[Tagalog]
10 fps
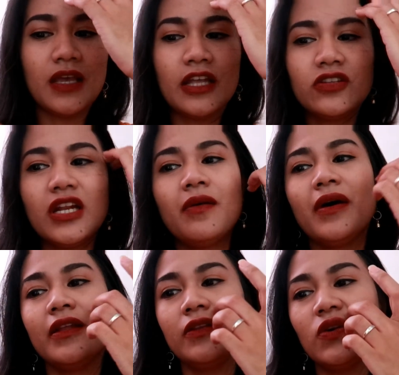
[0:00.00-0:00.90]
Ito
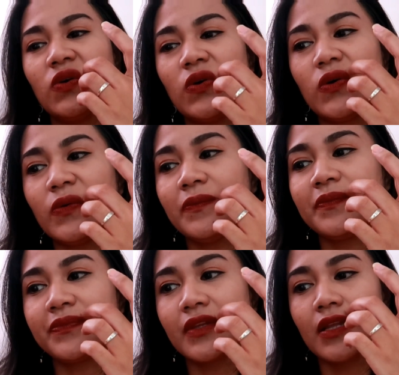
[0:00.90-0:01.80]
naman yung
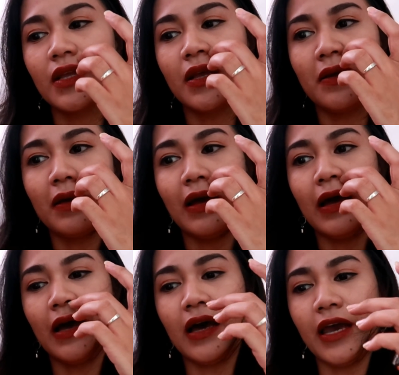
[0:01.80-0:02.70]

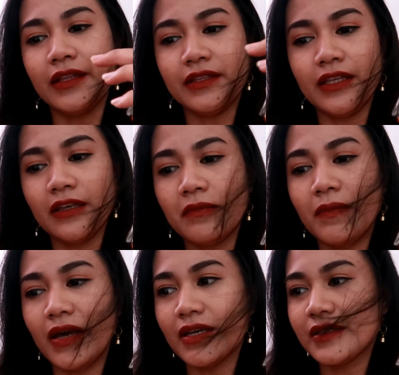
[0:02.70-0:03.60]
I think
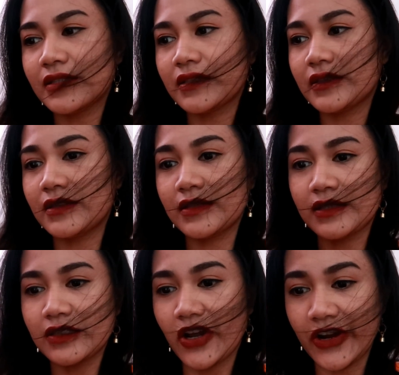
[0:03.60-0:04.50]
mas
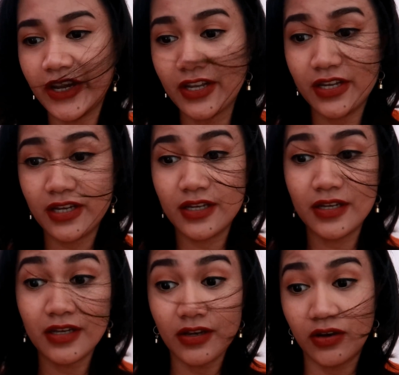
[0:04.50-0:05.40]
dark.
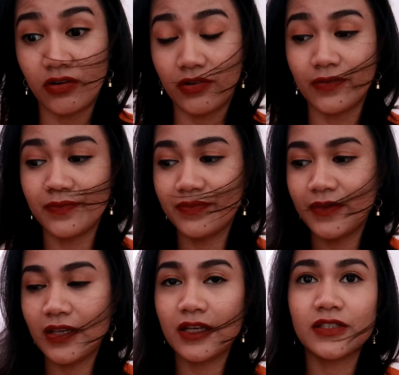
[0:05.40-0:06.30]
Oo.
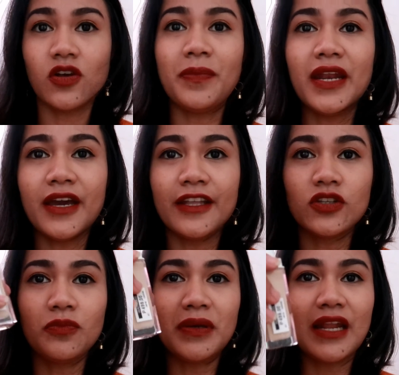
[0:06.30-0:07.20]
So, parang
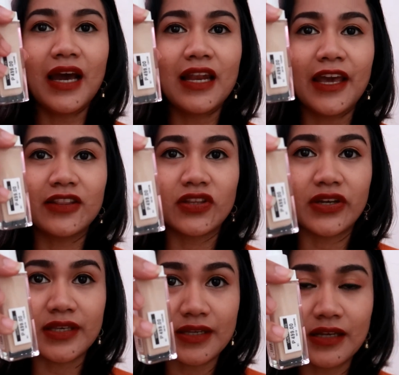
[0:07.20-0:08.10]
ito yung
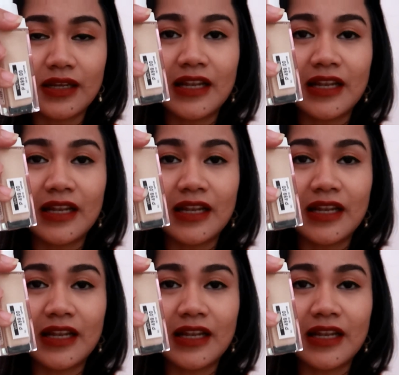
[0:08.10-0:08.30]
pinaka-lightest.